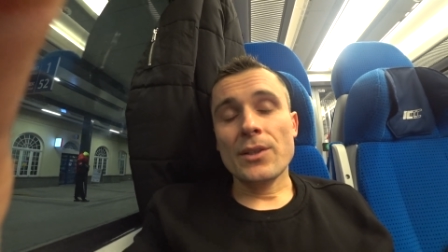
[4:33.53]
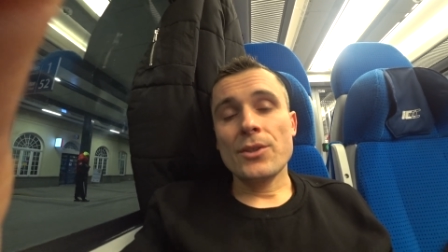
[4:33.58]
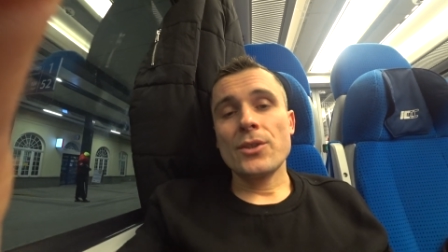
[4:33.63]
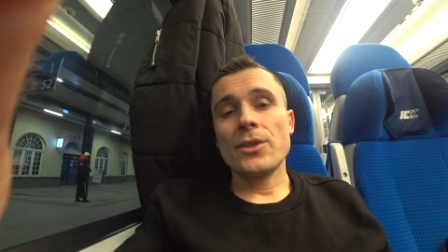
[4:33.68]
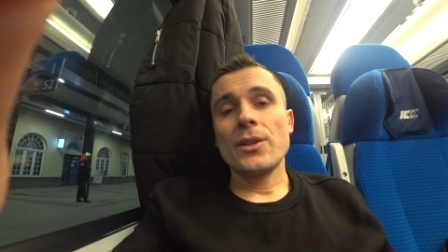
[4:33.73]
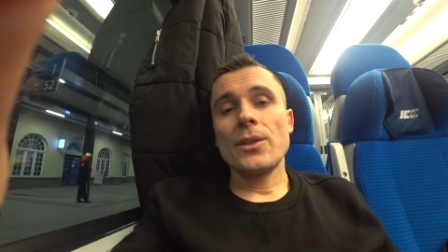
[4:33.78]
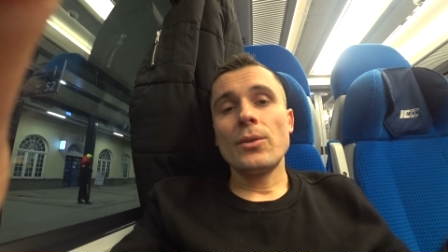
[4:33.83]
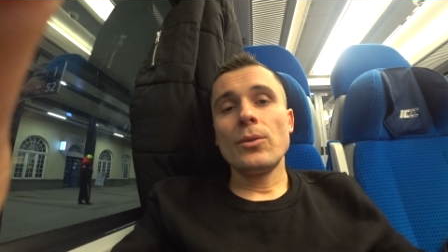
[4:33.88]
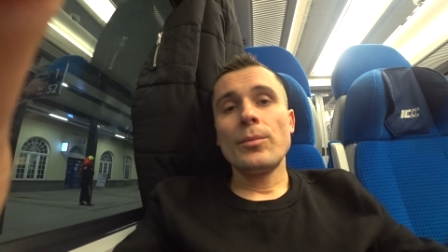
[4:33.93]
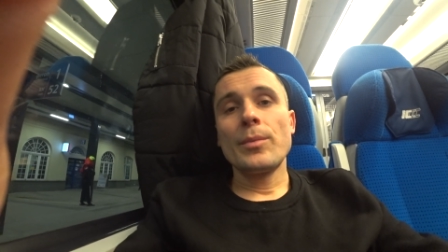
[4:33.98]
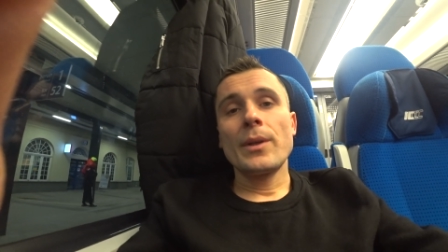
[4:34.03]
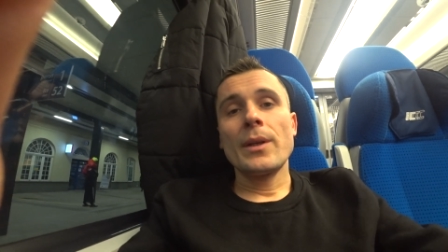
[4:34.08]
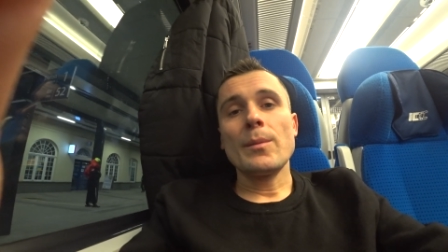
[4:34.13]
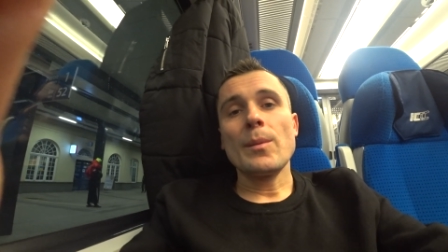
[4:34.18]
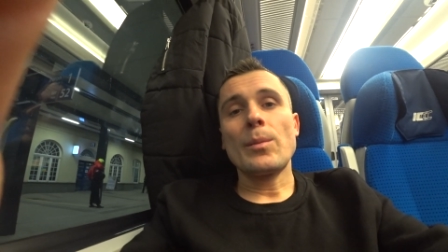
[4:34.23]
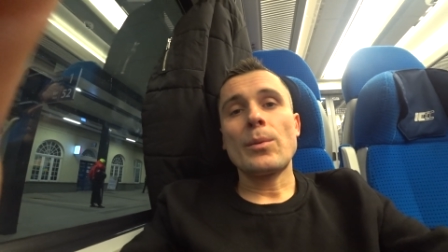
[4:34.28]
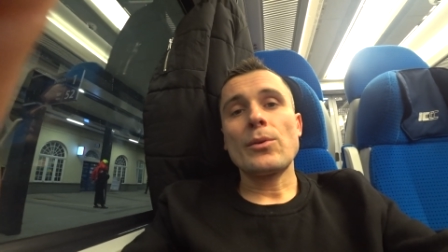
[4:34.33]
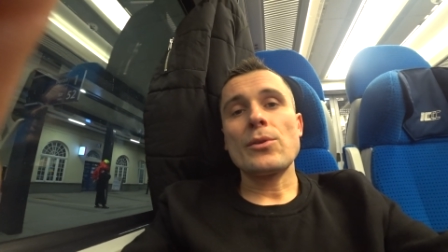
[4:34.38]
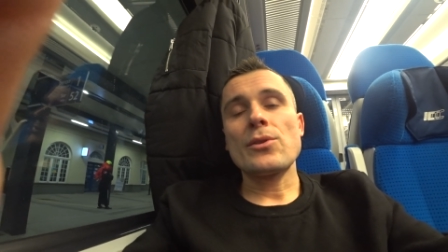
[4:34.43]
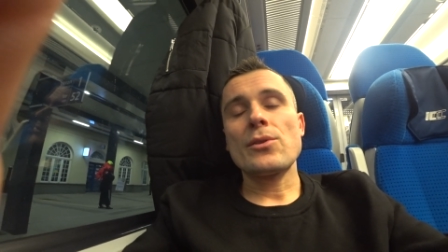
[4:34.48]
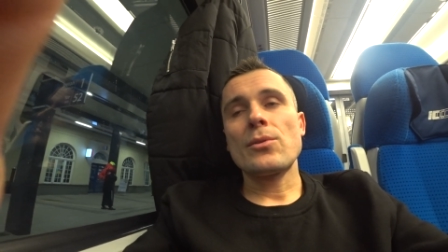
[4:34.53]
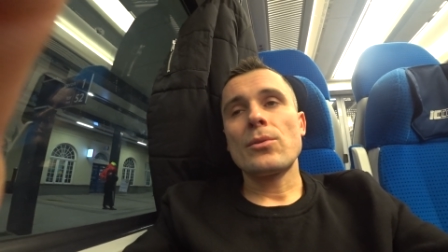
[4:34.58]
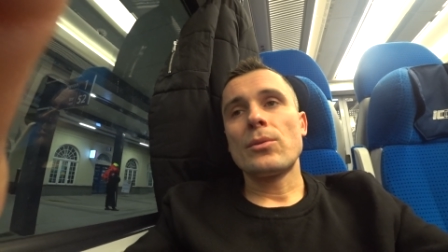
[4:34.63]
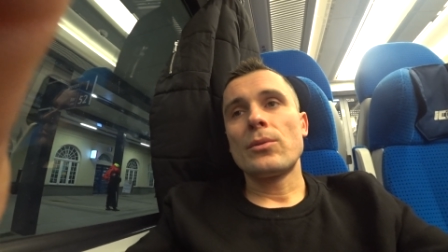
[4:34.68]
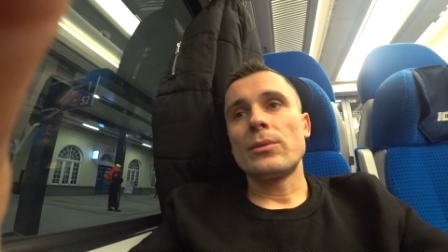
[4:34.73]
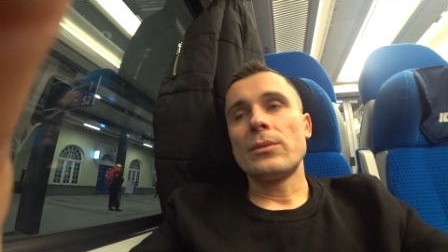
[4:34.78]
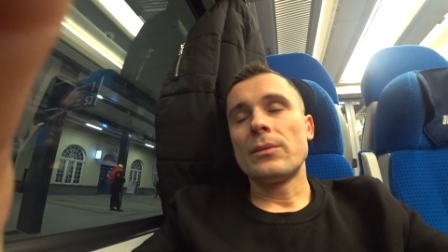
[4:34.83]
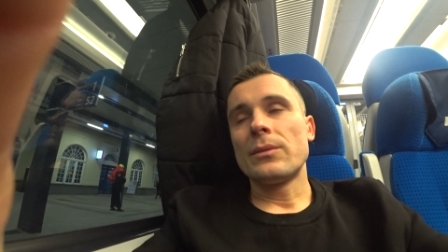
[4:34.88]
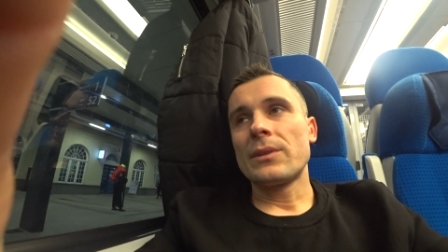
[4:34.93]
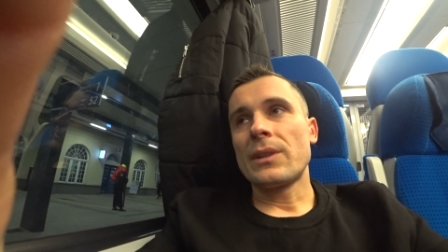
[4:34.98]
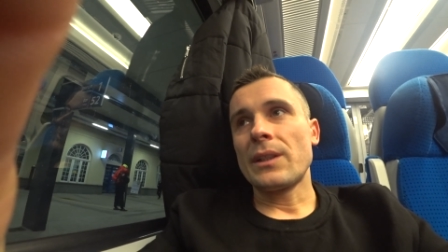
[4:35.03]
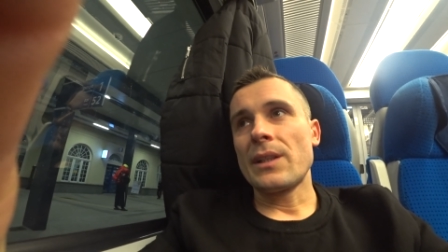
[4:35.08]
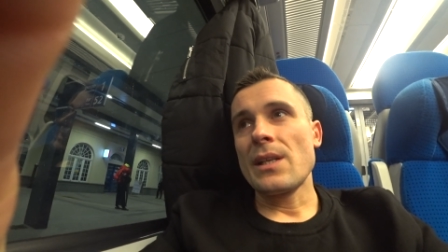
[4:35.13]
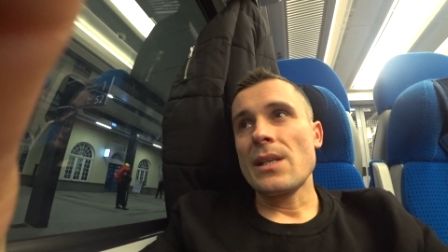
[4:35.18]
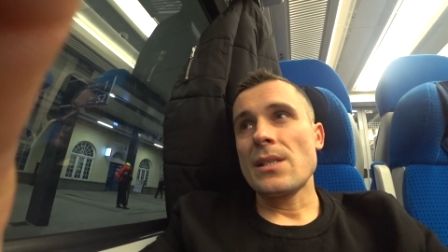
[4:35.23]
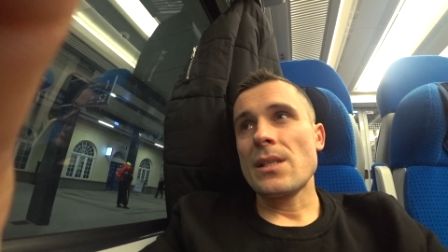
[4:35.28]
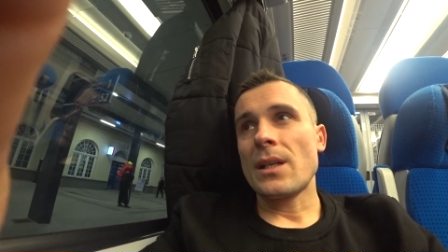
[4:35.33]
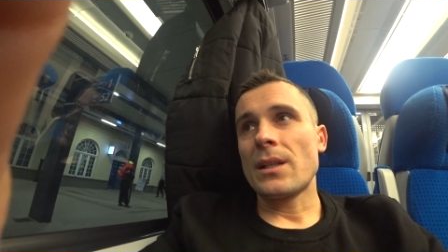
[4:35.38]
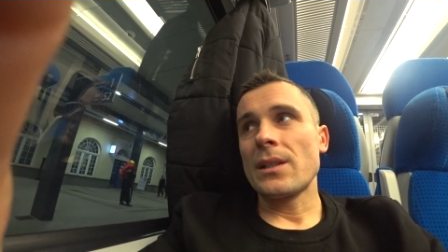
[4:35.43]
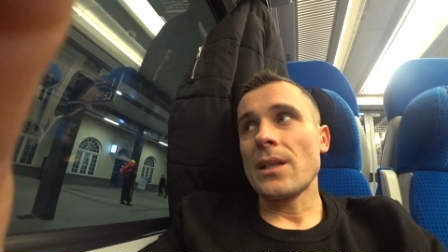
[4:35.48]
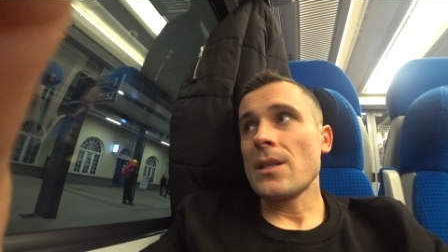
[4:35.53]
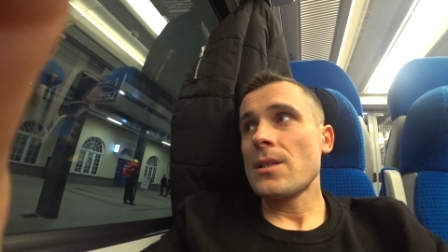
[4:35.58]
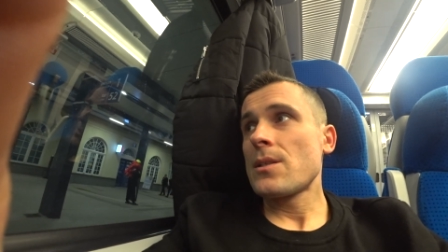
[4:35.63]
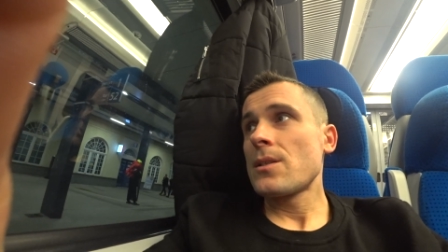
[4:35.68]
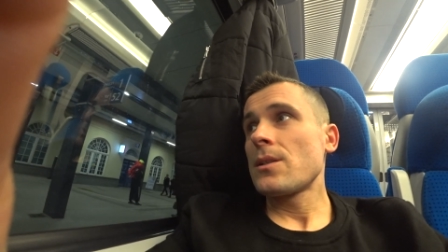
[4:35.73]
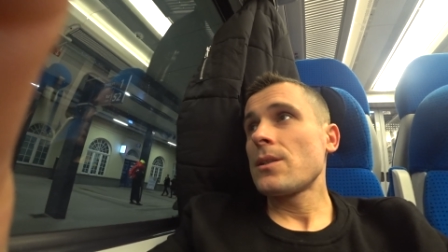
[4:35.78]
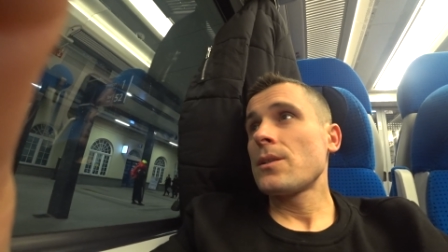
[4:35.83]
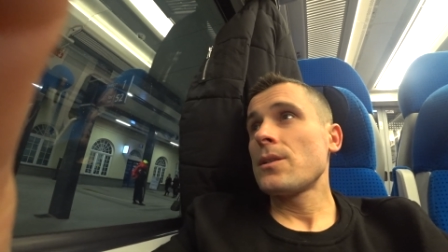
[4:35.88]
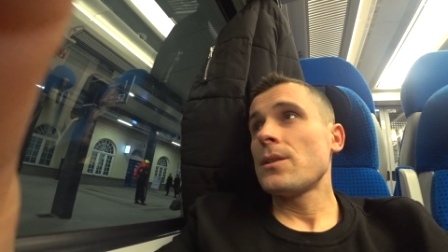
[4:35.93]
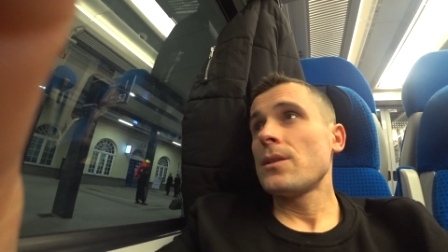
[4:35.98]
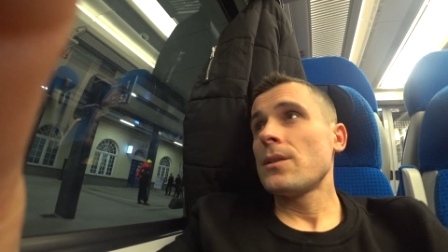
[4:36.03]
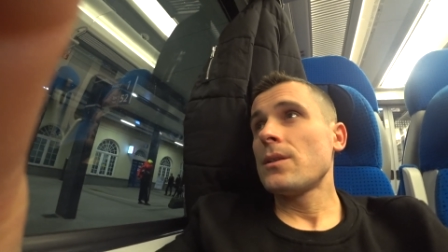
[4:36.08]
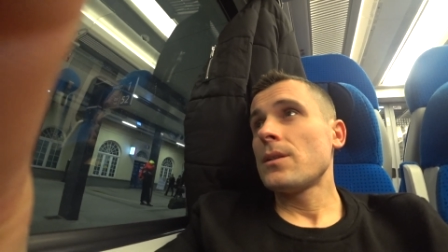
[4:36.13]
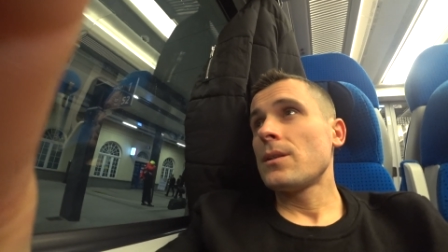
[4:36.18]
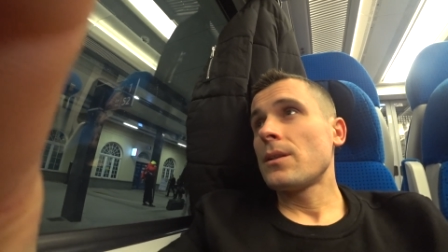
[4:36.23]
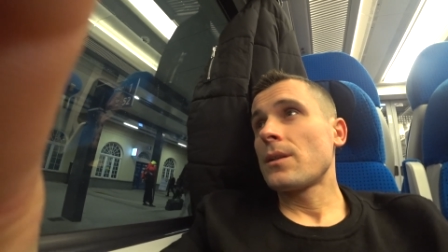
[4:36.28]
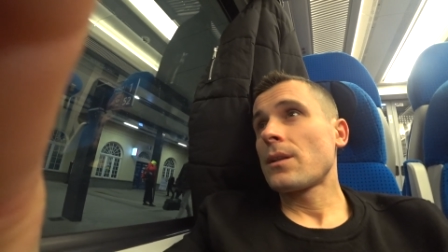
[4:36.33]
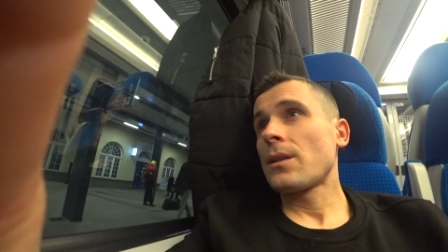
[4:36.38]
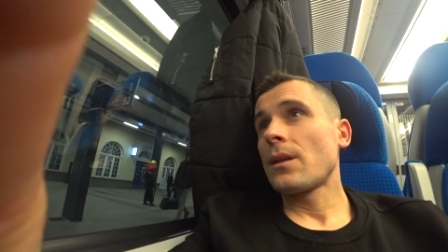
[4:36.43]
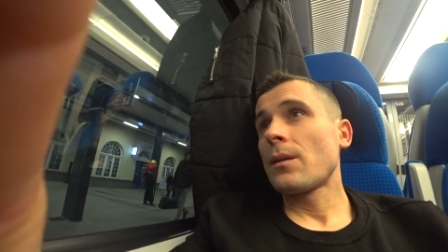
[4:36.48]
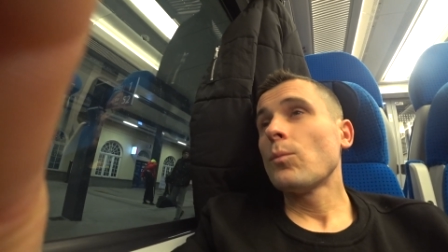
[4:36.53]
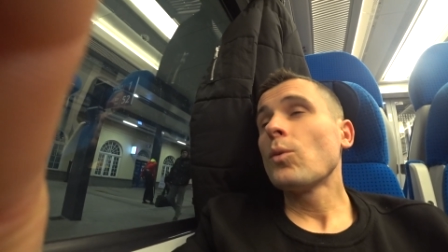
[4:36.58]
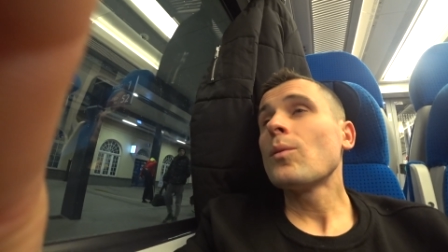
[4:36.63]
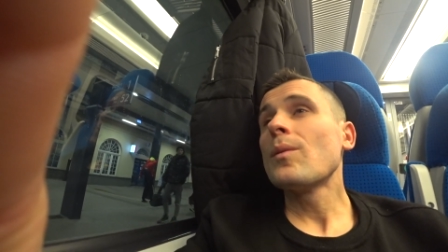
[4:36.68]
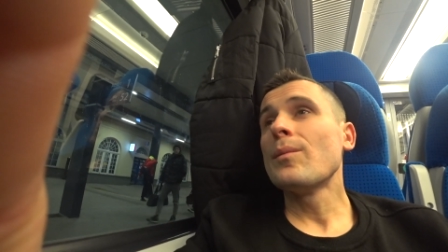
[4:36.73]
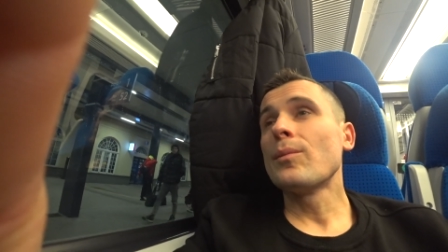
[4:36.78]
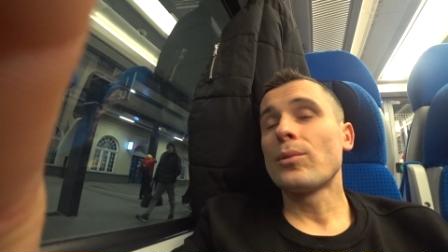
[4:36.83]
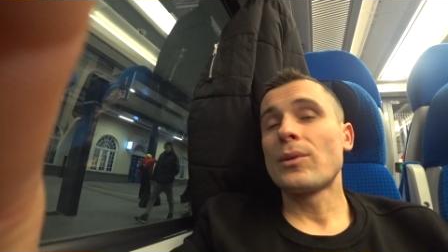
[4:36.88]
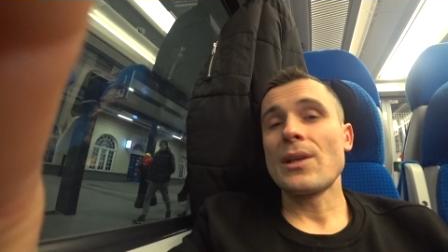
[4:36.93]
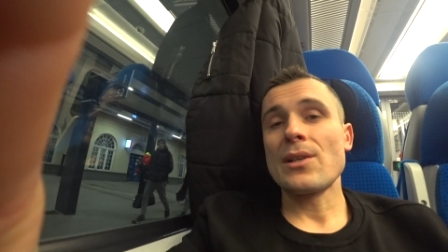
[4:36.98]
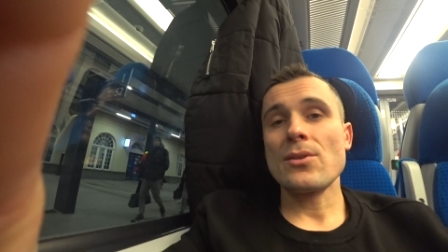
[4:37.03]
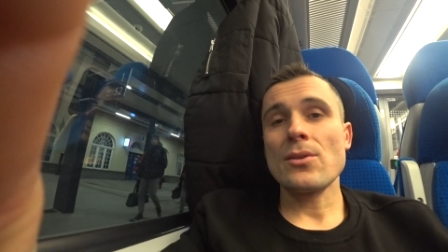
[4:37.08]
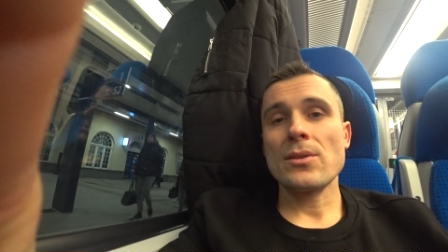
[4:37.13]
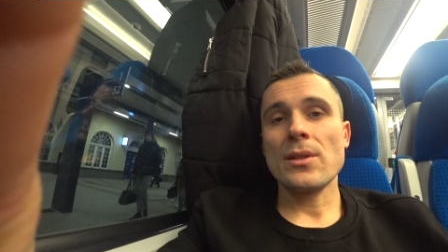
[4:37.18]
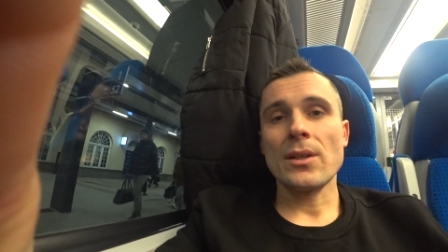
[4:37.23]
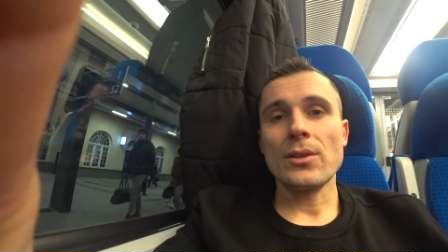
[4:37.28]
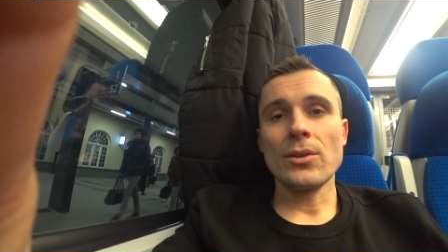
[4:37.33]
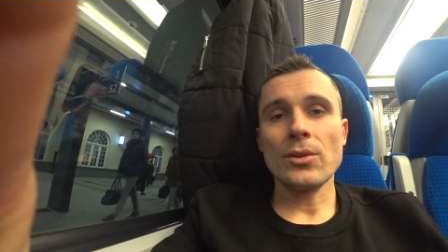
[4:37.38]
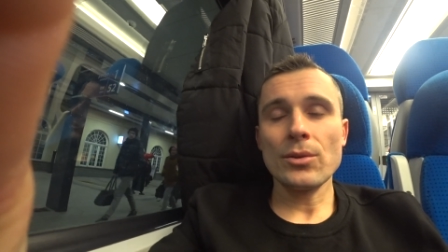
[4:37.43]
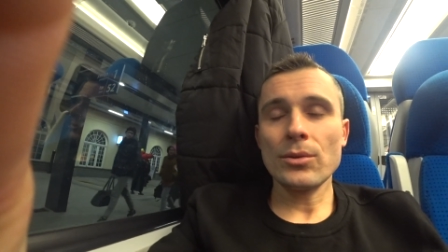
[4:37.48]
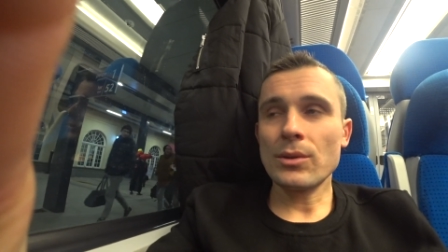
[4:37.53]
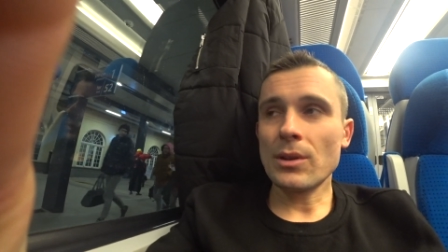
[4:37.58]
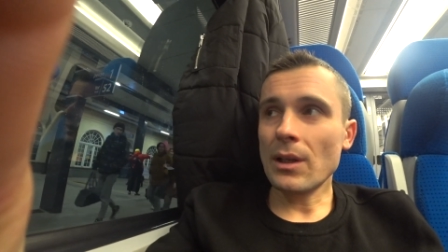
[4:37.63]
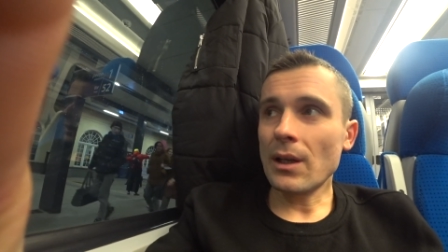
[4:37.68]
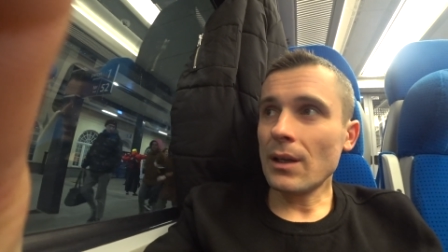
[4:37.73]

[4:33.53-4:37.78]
że nie lubię po prostu takiej stagnacji i mógłbym tutaj zostać do jutra,